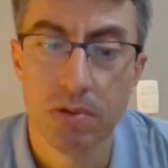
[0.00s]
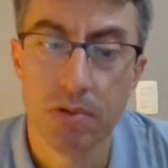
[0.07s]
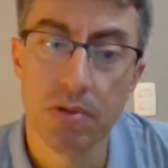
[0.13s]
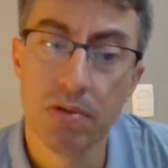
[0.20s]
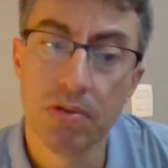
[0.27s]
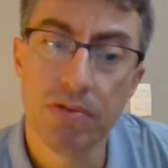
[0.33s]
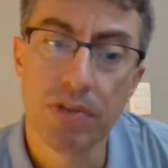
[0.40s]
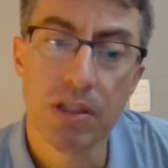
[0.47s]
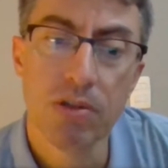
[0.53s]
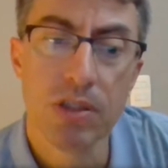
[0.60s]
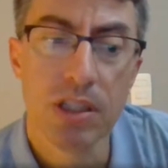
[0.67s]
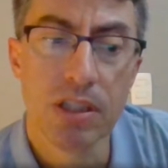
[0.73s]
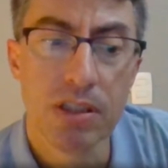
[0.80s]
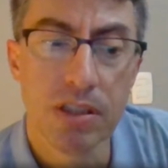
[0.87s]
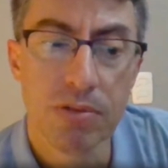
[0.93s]
ou vai
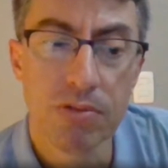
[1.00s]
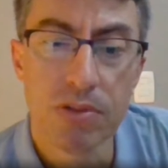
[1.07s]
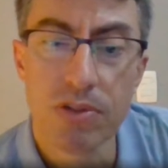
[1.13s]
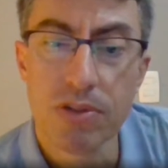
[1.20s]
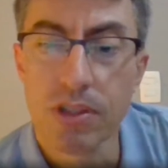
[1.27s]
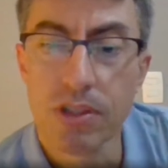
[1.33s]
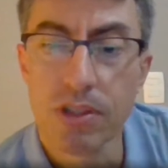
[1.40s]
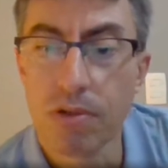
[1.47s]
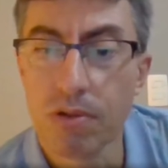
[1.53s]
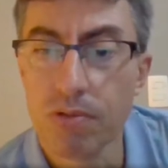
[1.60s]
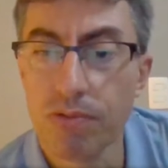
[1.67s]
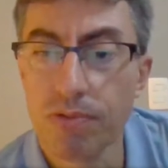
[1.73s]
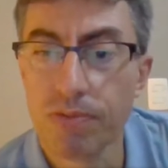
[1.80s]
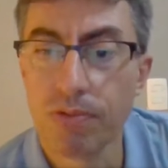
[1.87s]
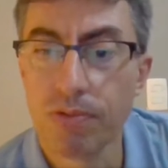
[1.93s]
orientando vocês qual,
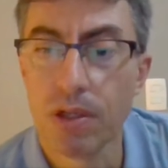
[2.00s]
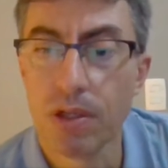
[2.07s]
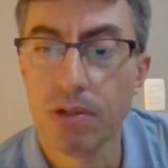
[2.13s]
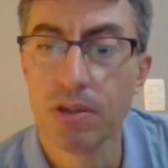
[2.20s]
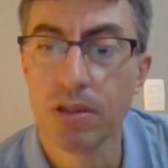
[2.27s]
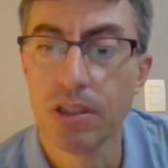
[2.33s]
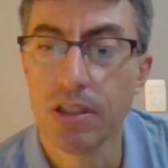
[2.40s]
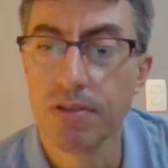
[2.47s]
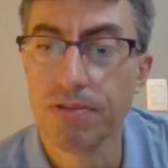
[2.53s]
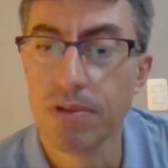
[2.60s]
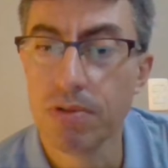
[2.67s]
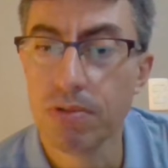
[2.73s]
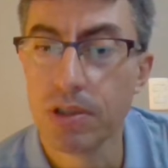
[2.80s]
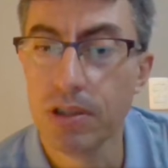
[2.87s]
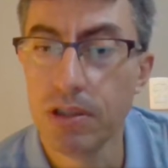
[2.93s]
qual nota está
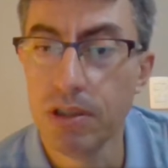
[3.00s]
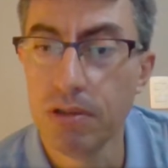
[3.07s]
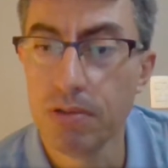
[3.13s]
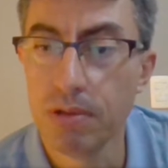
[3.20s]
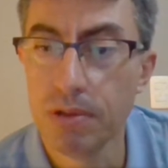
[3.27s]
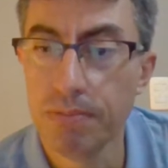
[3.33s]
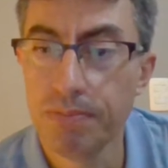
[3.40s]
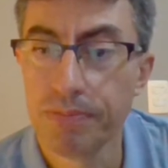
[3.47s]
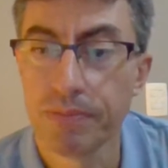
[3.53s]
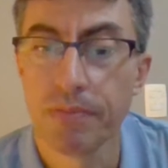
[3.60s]
faltando, né?